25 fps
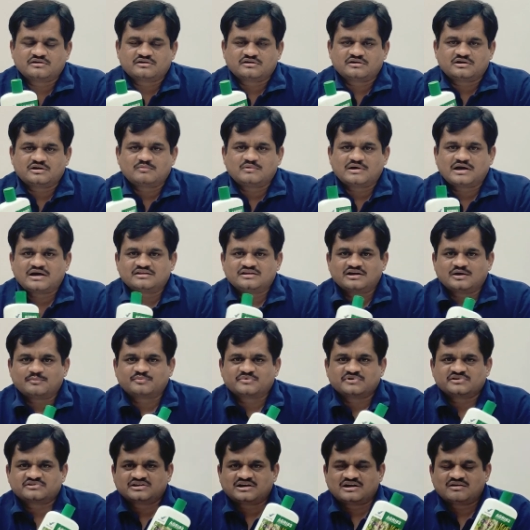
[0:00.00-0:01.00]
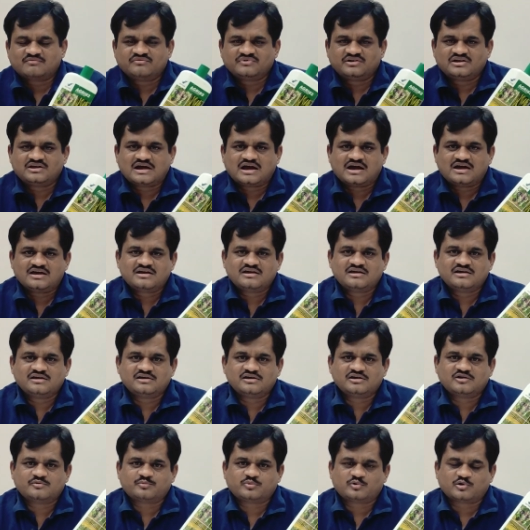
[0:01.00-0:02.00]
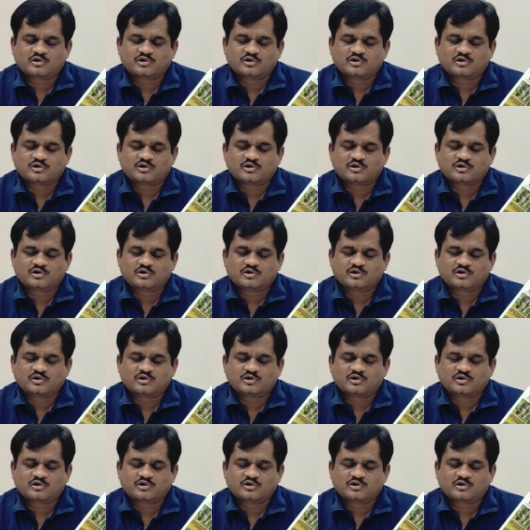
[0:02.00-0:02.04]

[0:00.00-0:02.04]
लेकर हम आज आपके सामने आए हैं एक